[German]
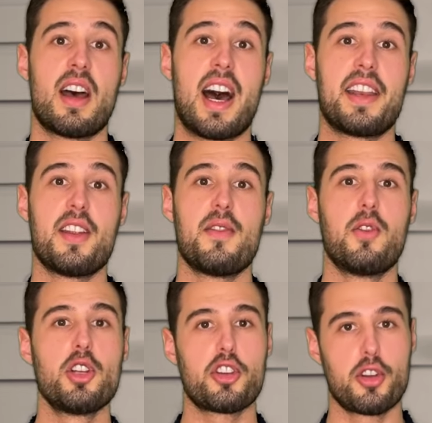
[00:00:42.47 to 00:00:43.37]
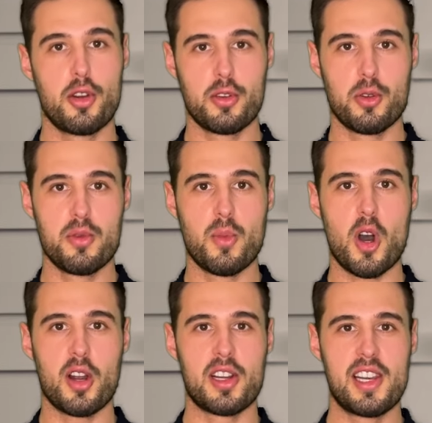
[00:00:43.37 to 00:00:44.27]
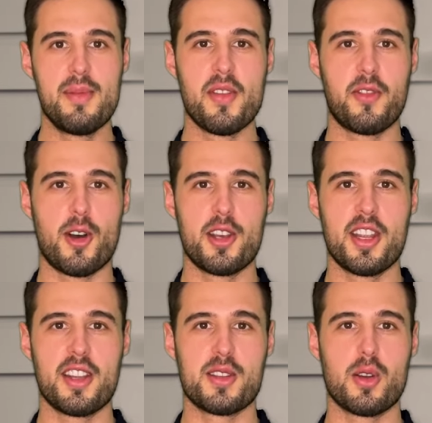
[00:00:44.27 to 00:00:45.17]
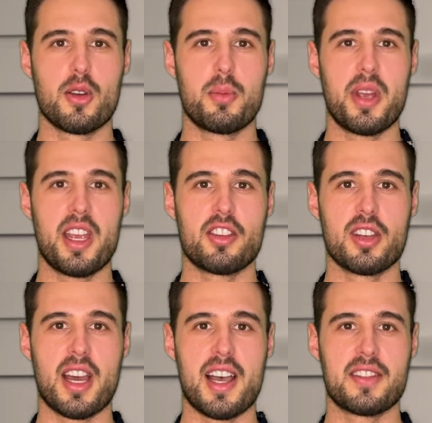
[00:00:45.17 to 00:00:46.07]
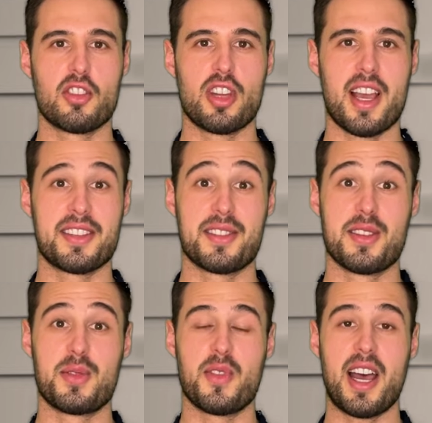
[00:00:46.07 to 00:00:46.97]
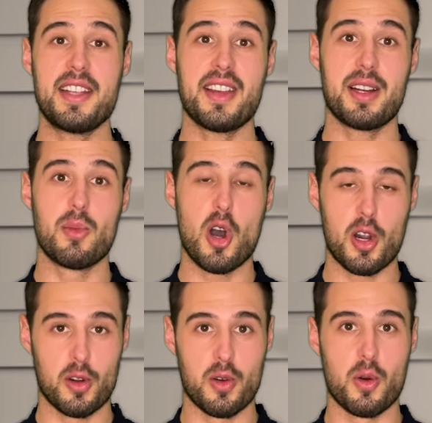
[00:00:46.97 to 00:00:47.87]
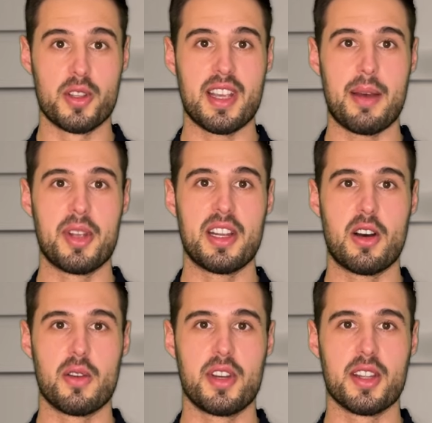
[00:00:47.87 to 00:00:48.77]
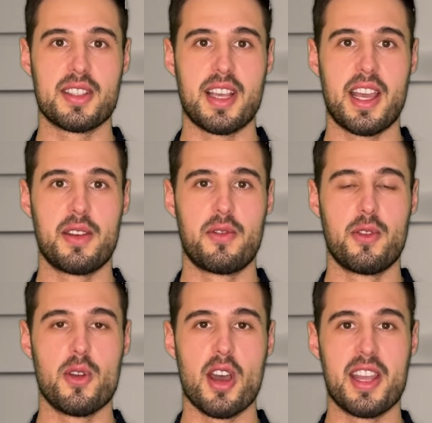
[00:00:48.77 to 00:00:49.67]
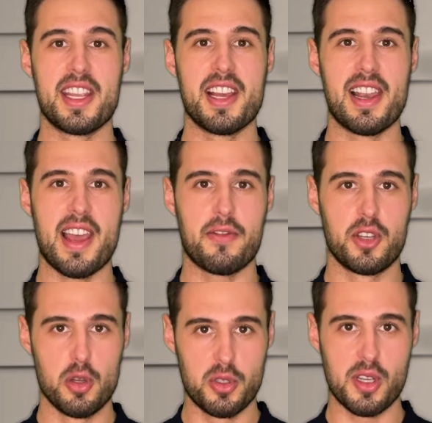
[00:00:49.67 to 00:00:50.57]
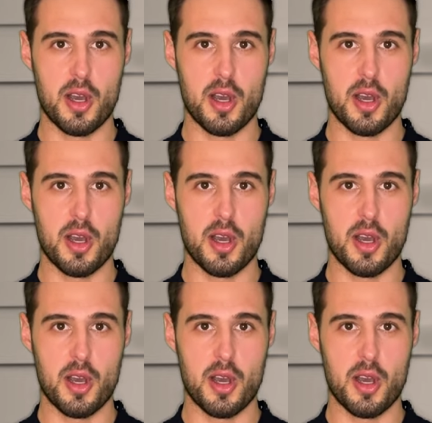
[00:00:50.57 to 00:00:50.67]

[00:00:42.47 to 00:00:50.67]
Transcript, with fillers: Einen wunderschönen guten Morgen, liebe Freunde des europäischen Rasenschachs. Es ist Freitagmorgen und damit auch wieder Zeit für ELF News